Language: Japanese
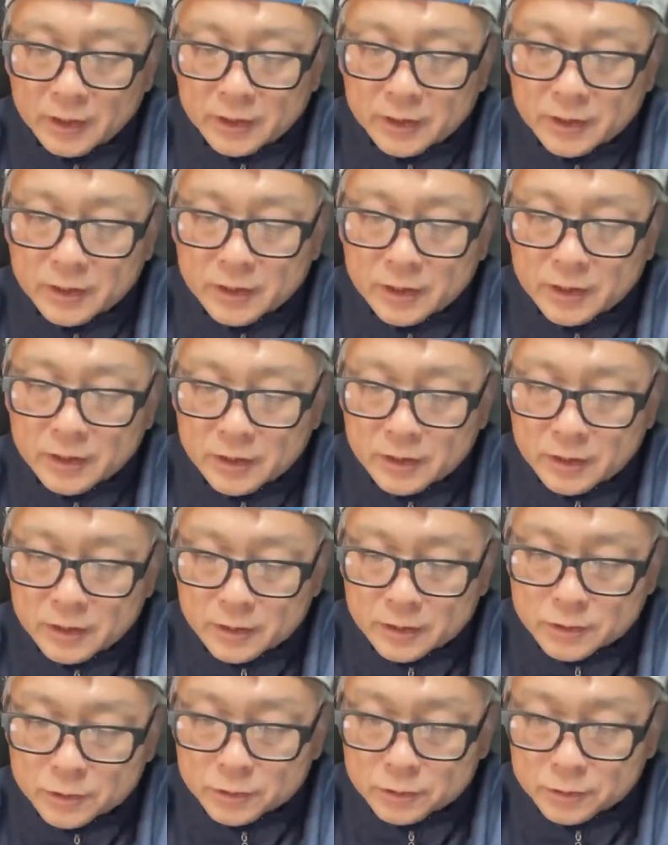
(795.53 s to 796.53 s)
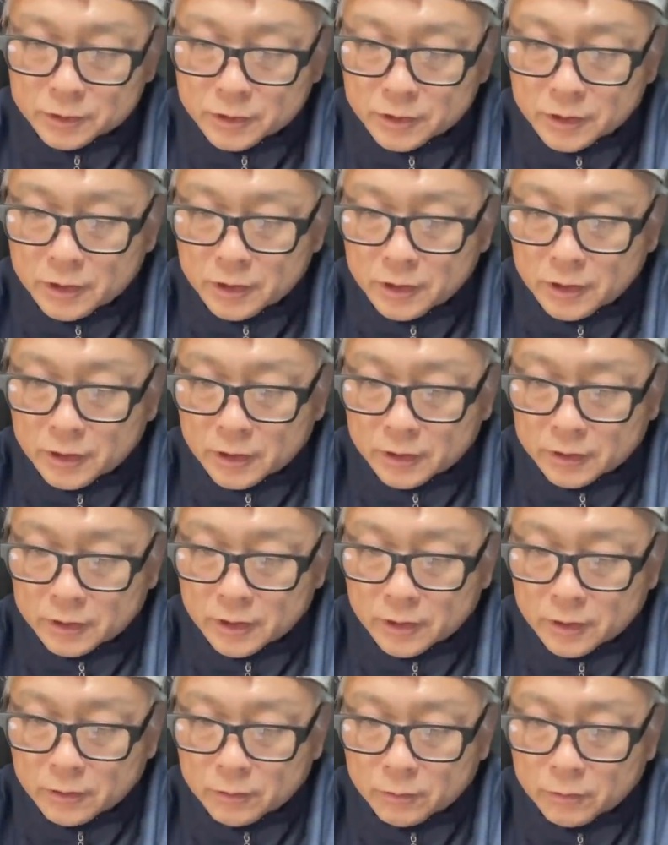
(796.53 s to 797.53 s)
えー、次が
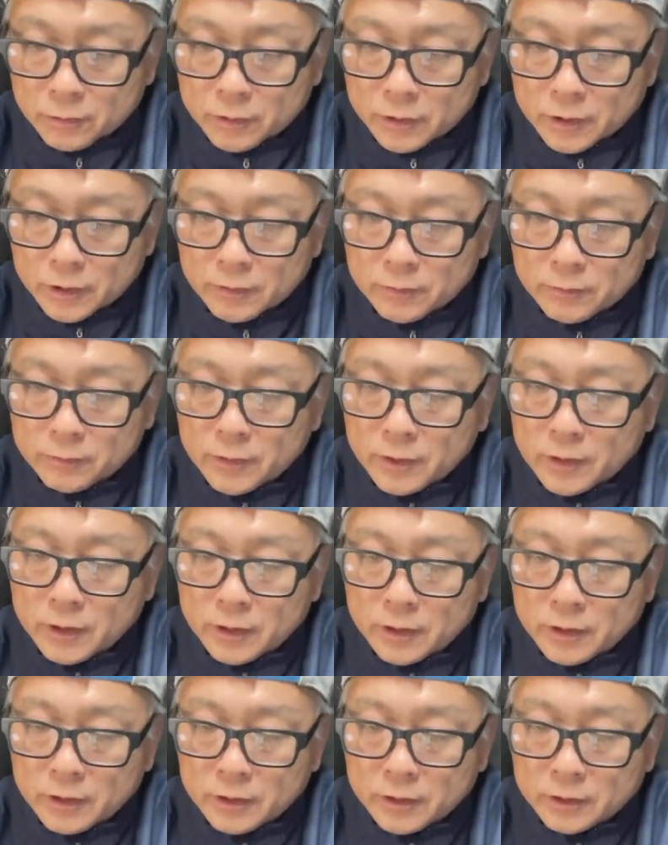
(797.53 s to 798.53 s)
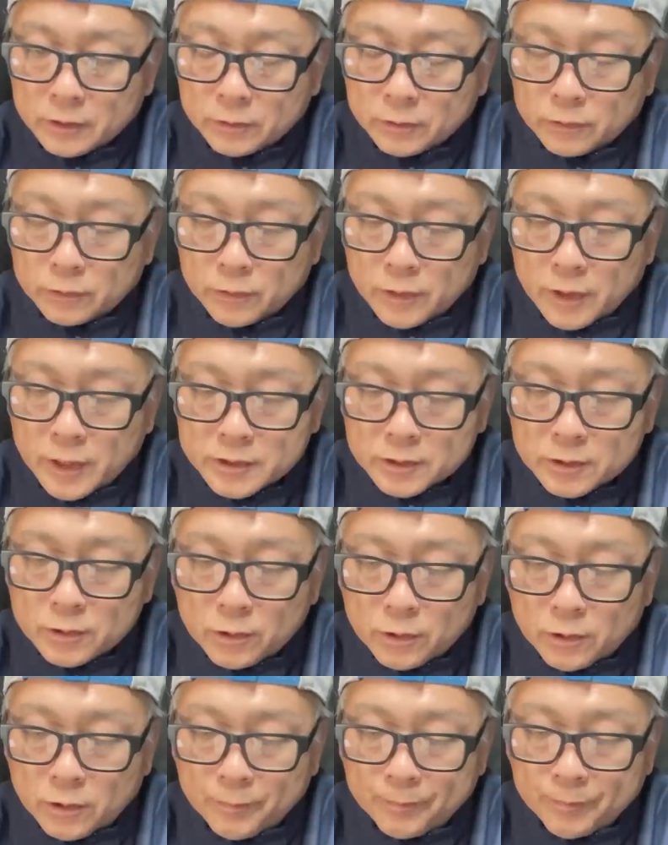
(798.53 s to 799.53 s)
ね、これは、と、初
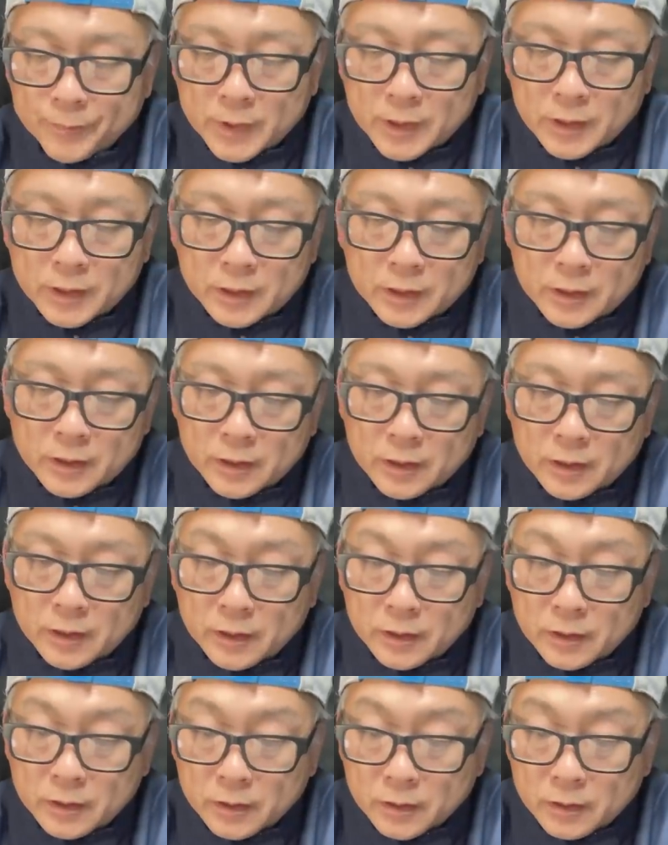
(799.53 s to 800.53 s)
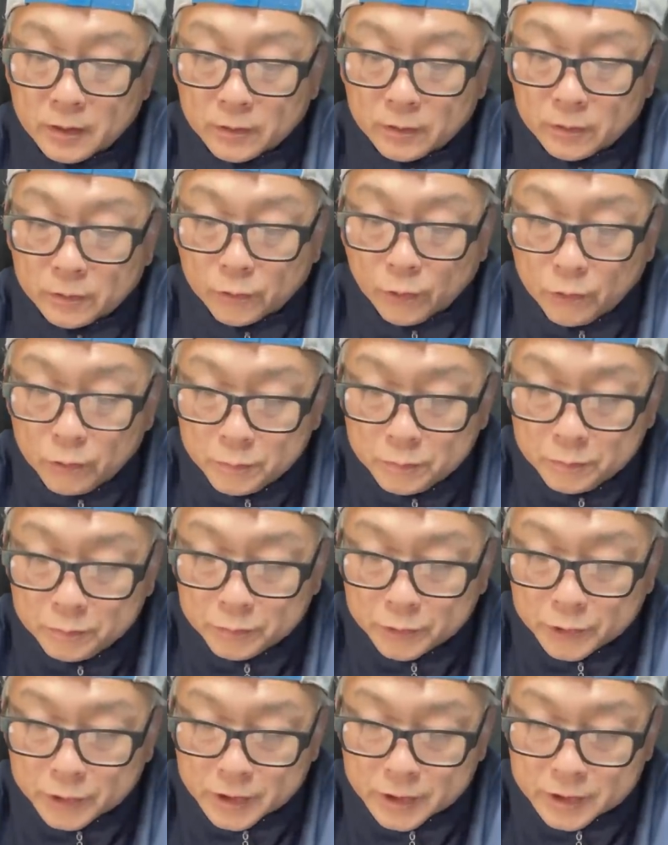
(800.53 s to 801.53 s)
投稿。えー、ど
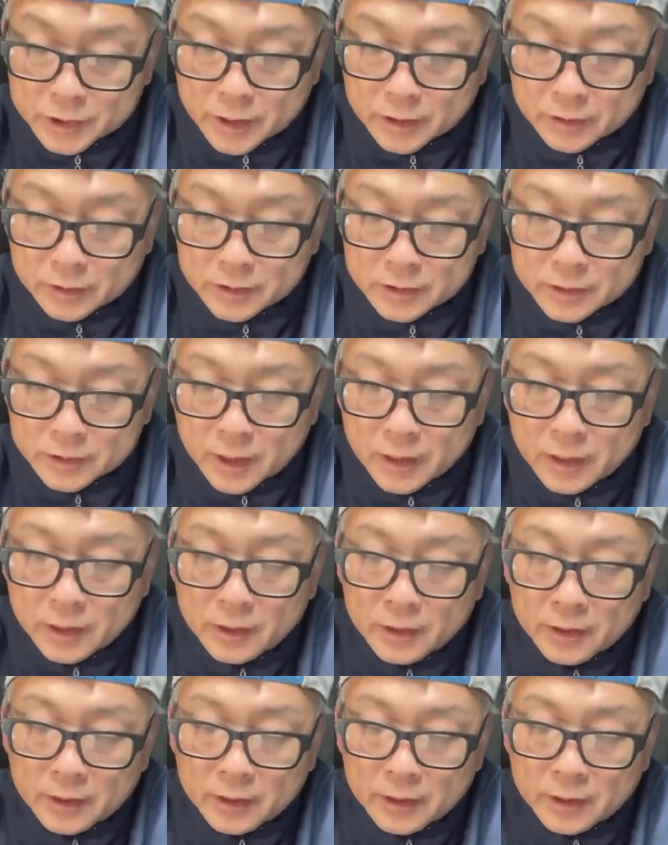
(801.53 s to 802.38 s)
んぶりさんですね。